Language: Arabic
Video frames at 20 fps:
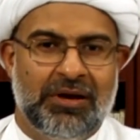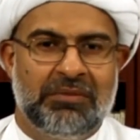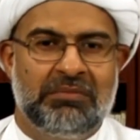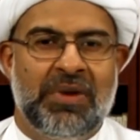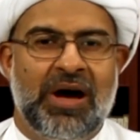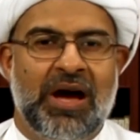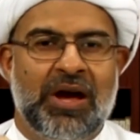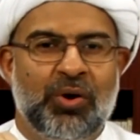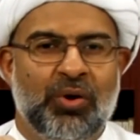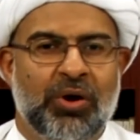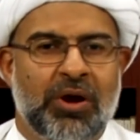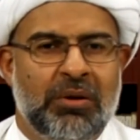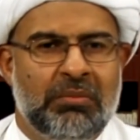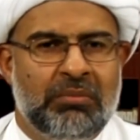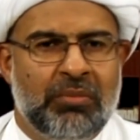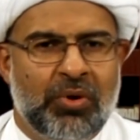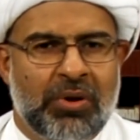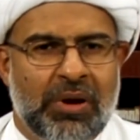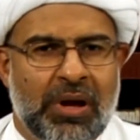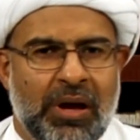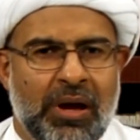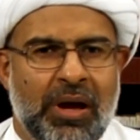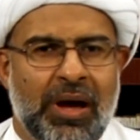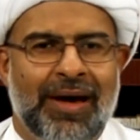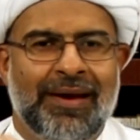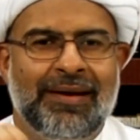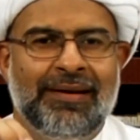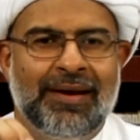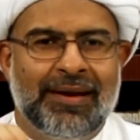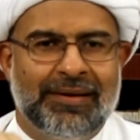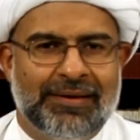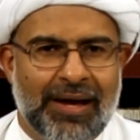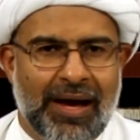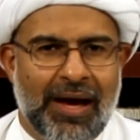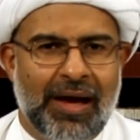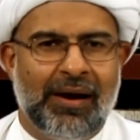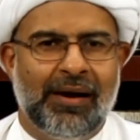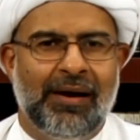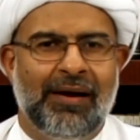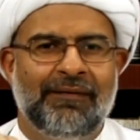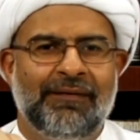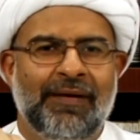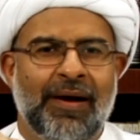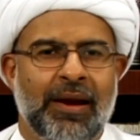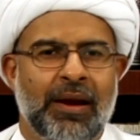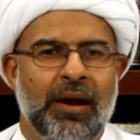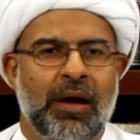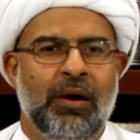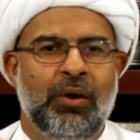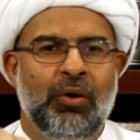ما يهمنا أن نتعرف على